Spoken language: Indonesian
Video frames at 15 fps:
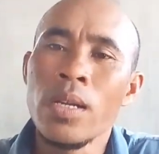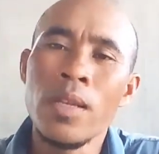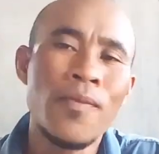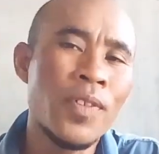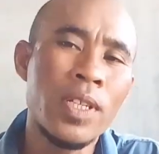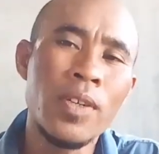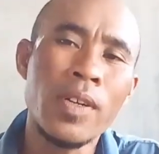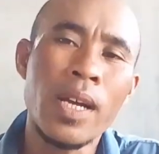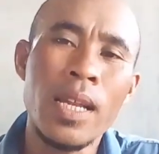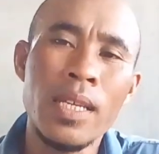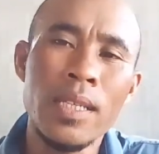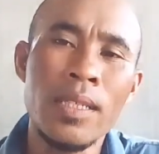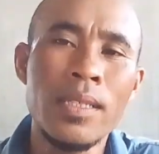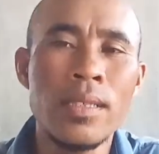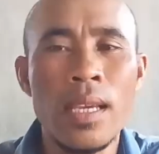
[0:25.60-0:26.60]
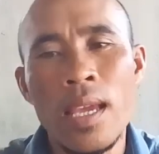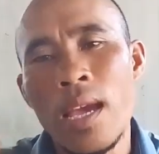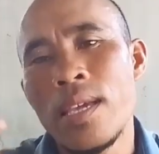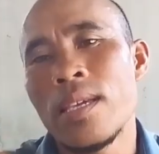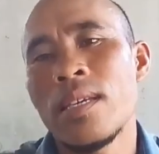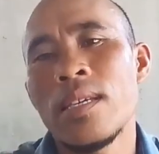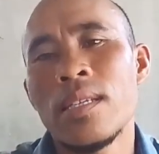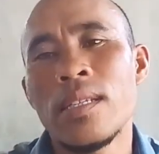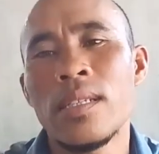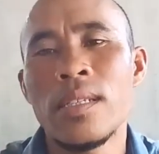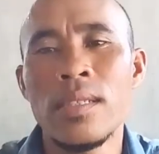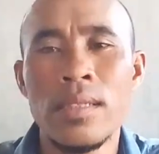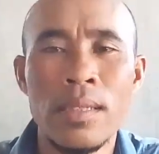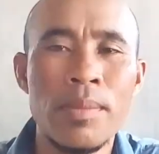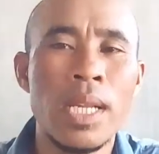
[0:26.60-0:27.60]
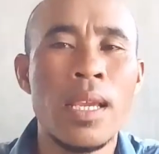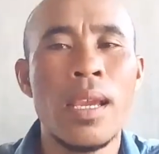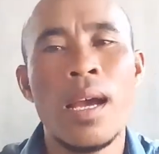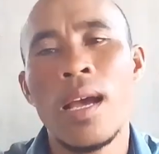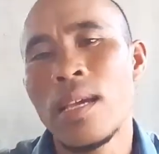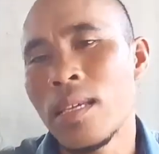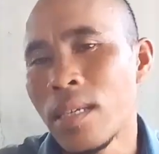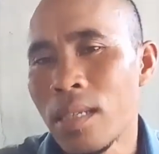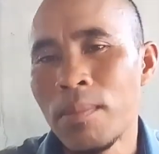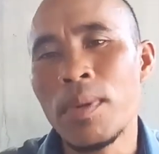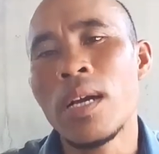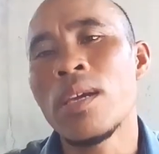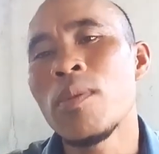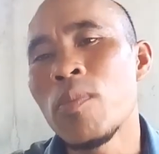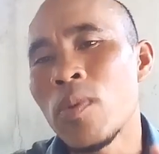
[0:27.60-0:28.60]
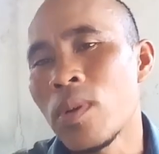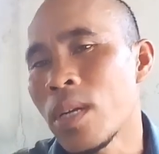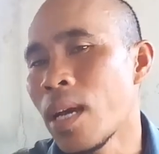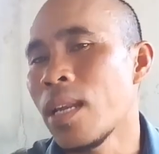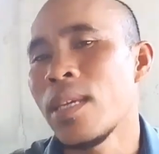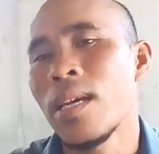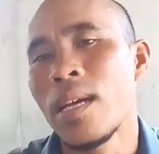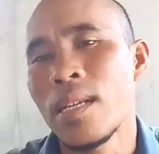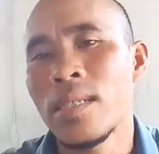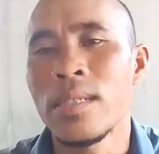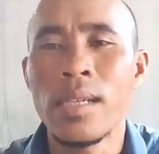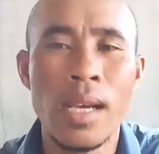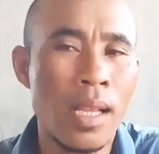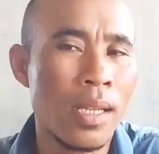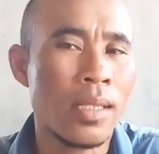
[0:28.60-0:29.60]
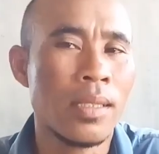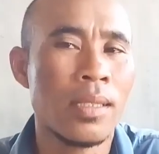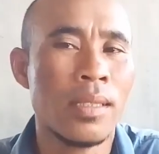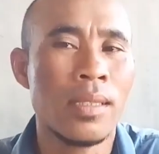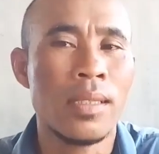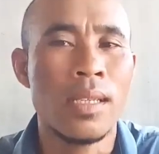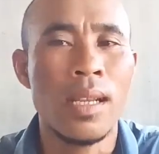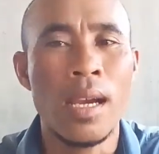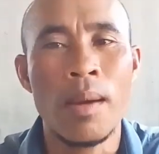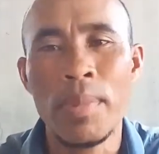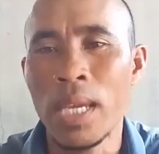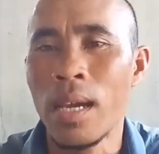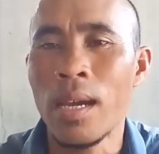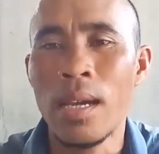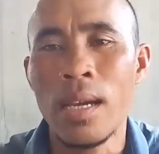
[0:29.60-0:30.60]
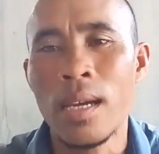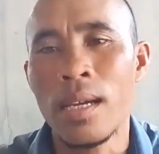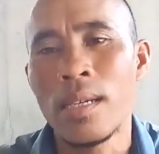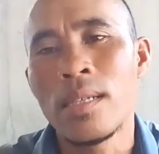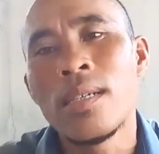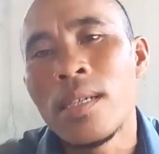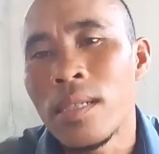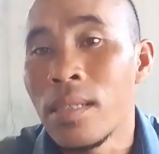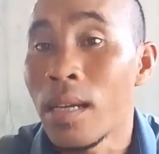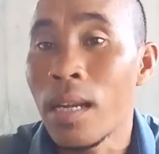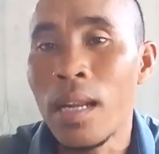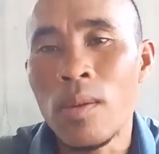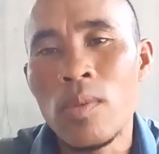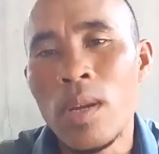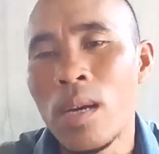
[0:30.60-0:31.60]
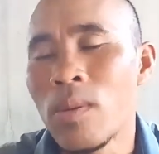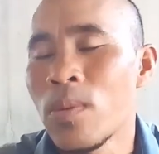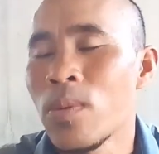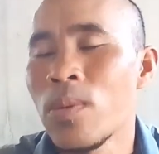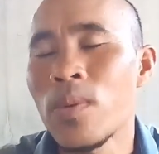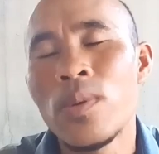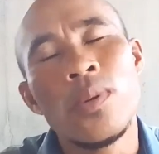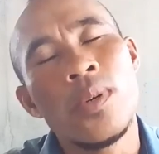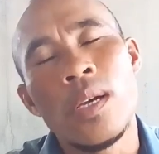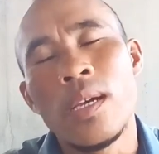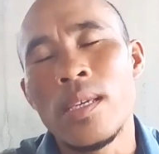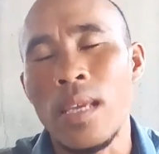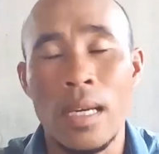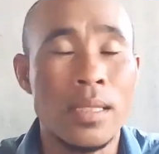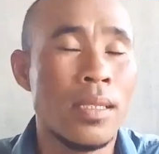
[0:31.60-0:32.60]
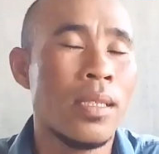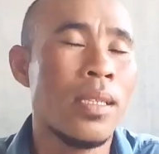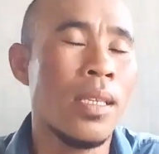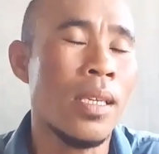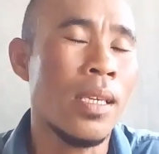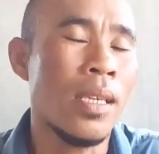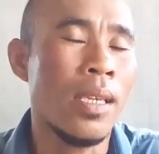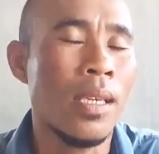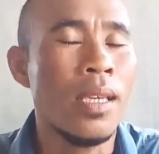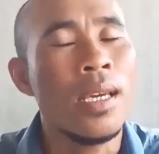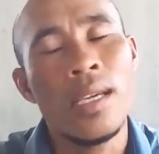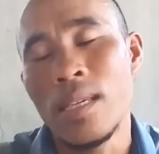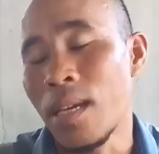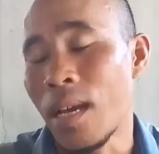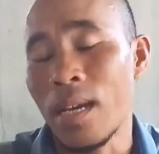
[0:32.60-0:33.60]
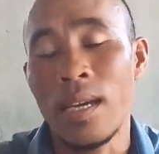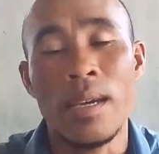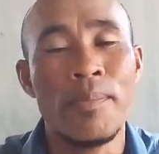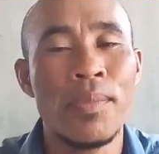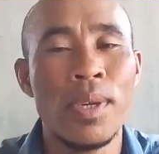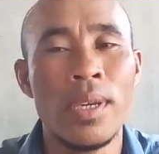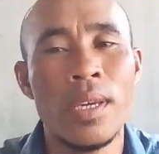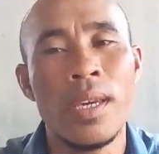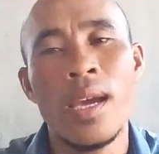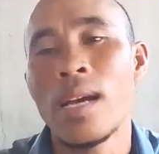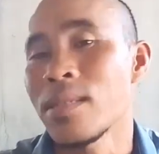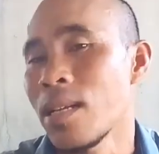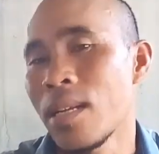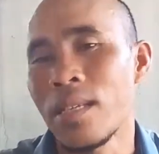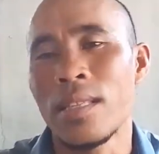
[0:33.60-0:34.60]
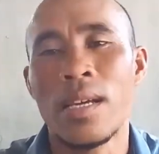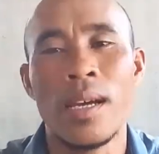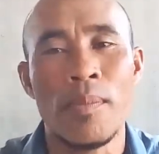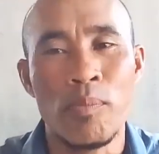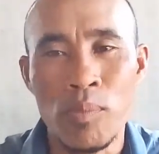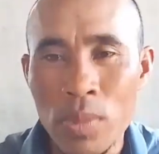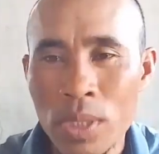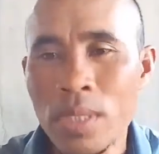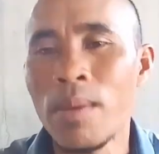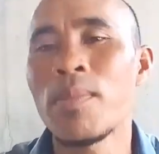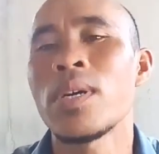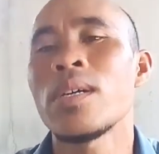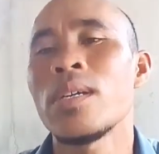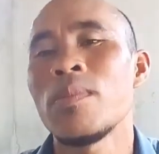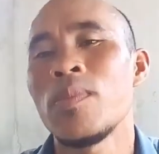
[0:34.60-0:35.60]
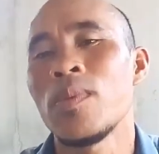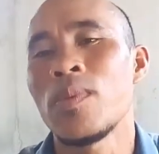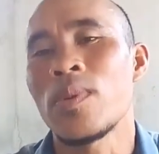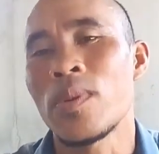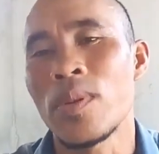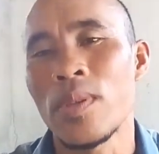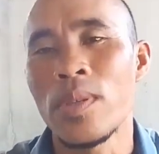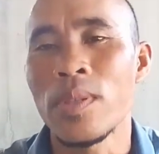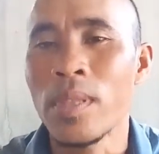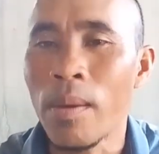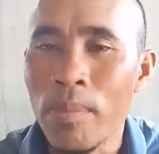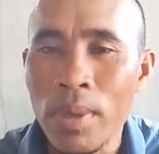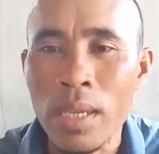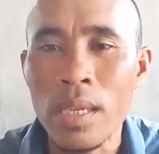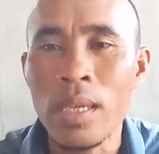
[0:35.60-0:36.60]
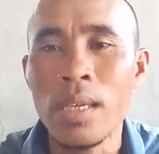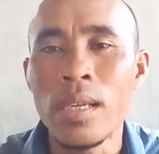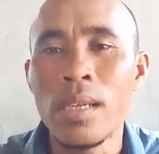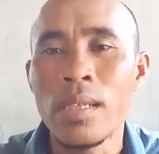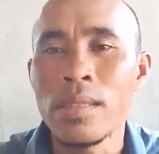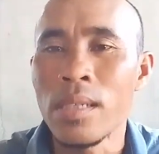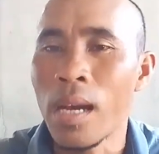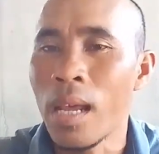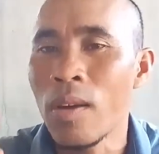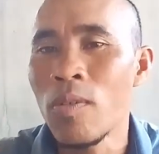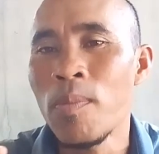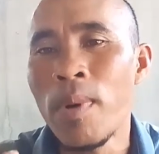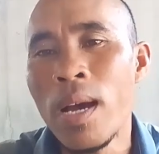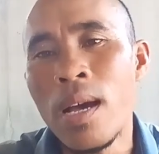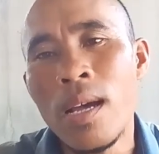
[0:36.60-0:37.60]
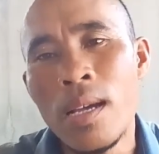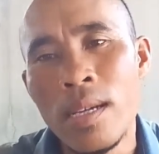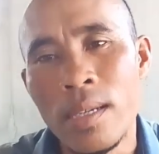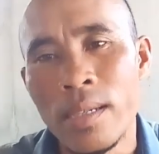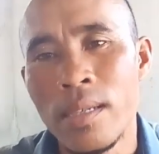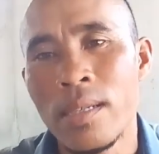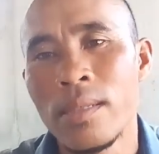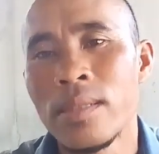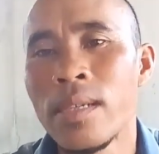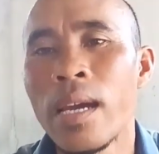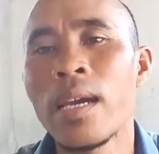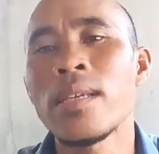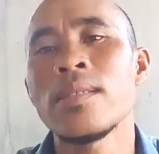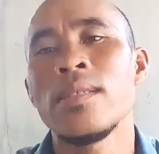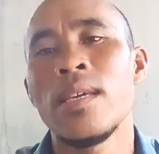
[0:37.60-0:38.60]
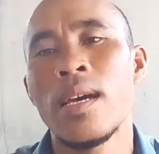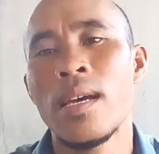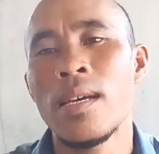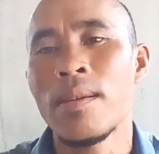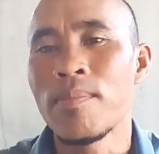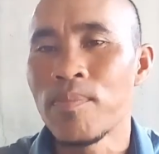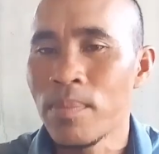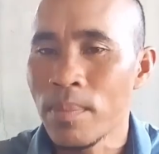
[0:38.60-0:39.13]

Di video kali ini saya ingin gimana ya Ingin menghibur kalian dengan apa ya dengan lagu-lagu yang sedih, yang happy, asal kita bisa menghibur. Tapi jangan lupa guys ya,